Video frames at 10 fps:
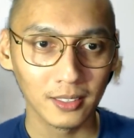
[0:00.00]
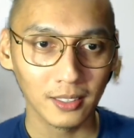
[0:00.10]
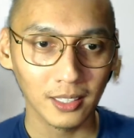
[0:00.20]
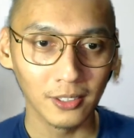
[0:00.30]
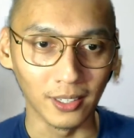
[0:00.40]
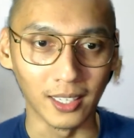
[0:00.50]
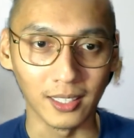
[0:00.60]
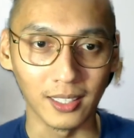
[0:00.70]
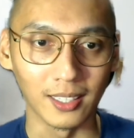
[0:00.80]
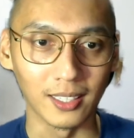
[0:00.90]
ano ko na.
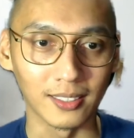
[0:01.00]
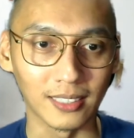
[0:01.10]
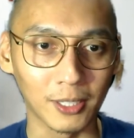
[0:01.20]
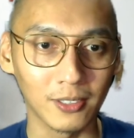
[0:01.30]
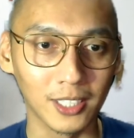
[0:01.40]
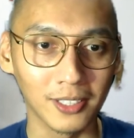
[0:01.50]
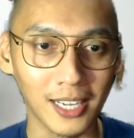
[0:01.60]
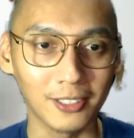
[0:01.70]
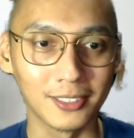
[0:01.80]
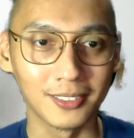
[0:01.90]
Uh, sabi ko, dito na
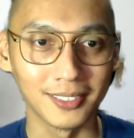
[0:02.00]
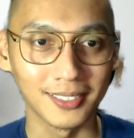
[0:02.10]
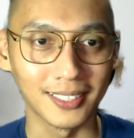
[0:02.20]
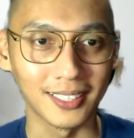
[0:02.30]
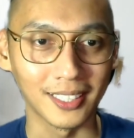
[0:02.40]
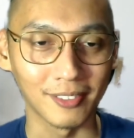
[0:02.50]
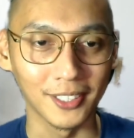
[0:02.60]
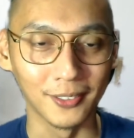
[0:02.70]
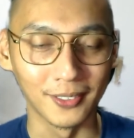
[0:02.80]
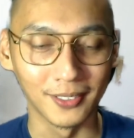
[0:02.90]
ako sa FEU.